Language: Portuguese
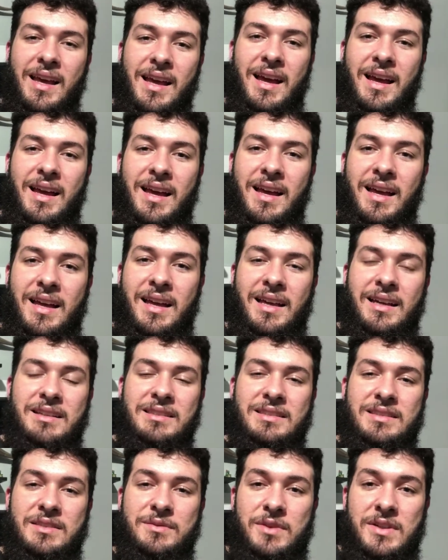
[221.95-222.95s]
Uh,
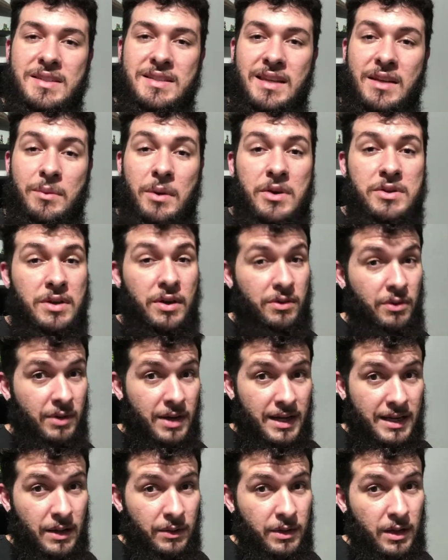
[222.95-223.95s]
se você não é inscrito no
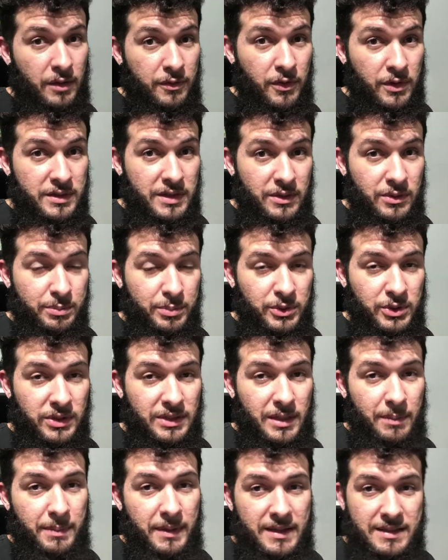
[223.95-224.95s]
canal, dá uma força no
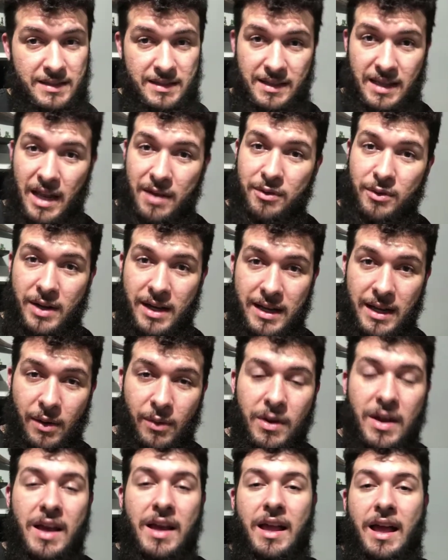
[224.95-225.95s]
JP, se inscreve no canal,